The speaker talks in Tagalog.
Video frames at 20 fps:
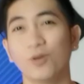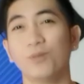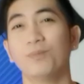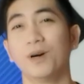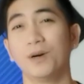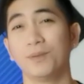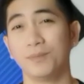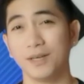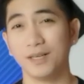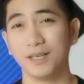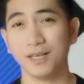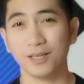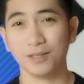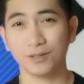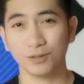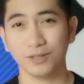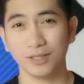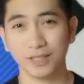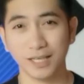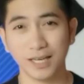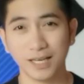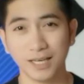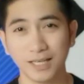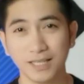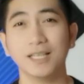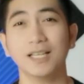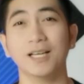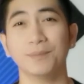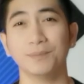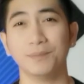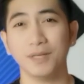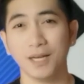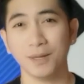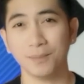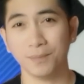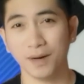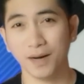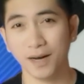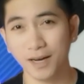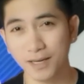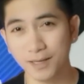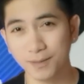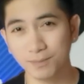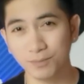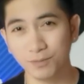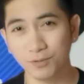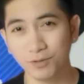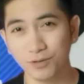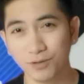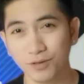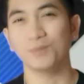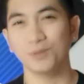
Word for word: upang magkaroon ka ng pinapangarap mong